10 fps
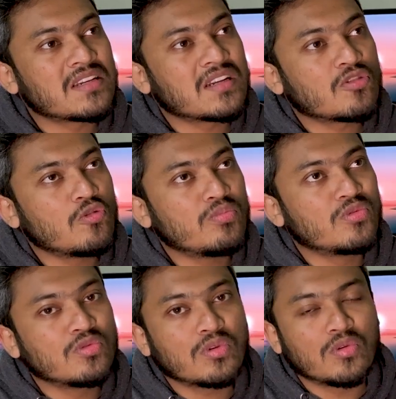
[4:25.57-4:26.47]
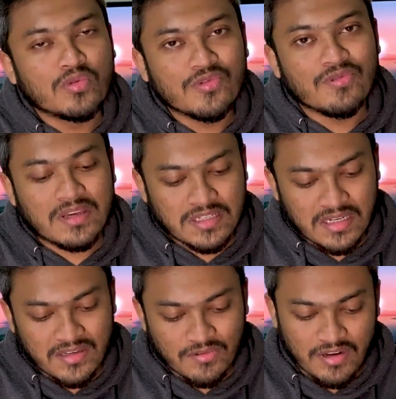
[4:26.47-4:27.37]
চেনটা খুব দ্রুত লুজ হয়ে
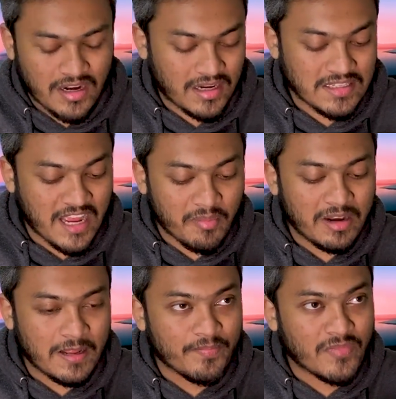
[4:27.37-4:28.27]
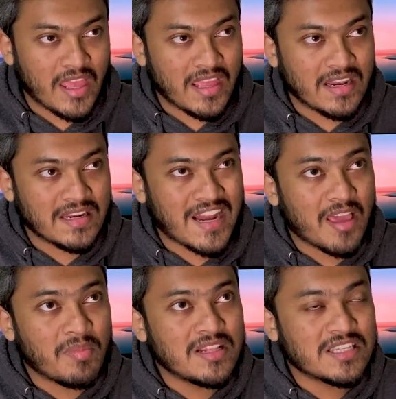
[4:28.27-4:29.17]
যায় সো এটা একটা ঝামেলা অ্যান্ড
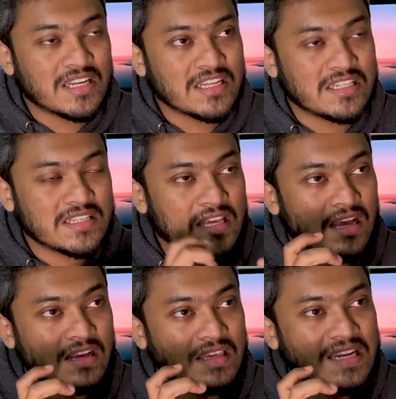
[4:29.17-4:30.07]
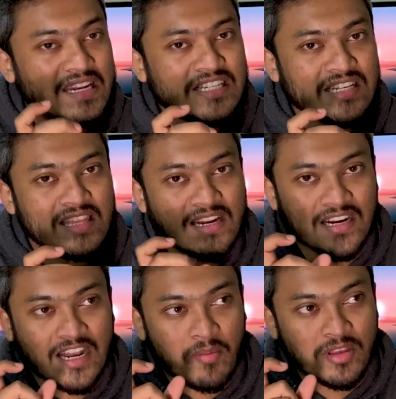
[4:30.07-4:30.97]
টাইমিং চেনের কিটের সাথে একটা
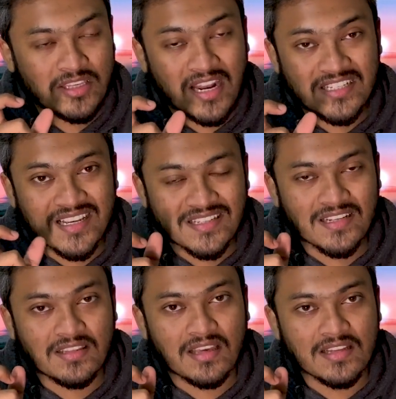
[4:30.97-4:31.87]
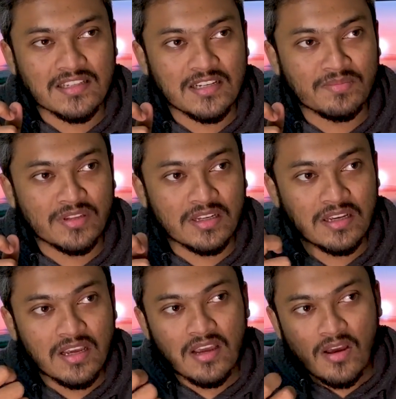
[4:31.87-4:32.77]
টাইমিং চেন অ্যাডজাস্টার থাকে যেটা আপনার
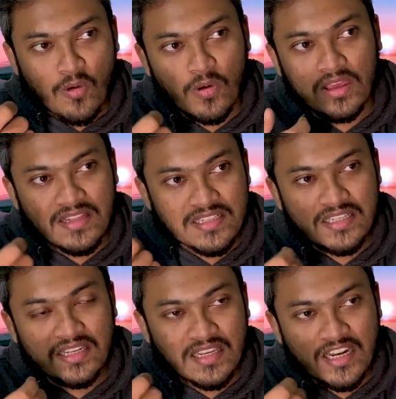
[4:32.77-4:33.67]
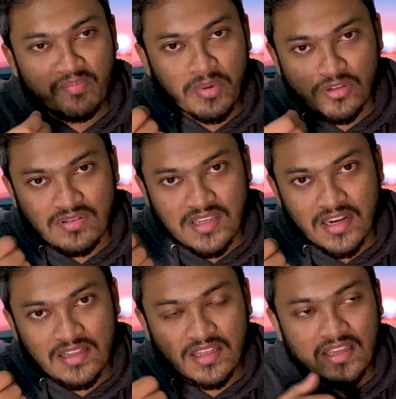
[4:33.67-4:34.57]
ওই ইঞ্জিন হেডের পেছন
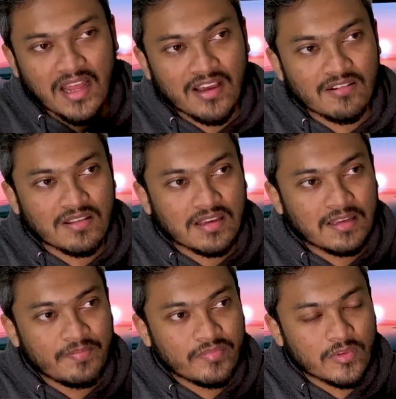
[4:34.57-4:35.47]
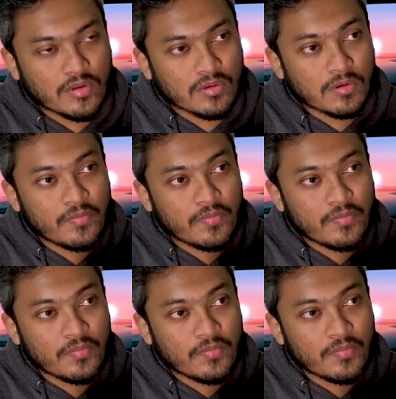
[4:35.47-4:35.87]
সাইডের দিকে লাগানো থাকে তো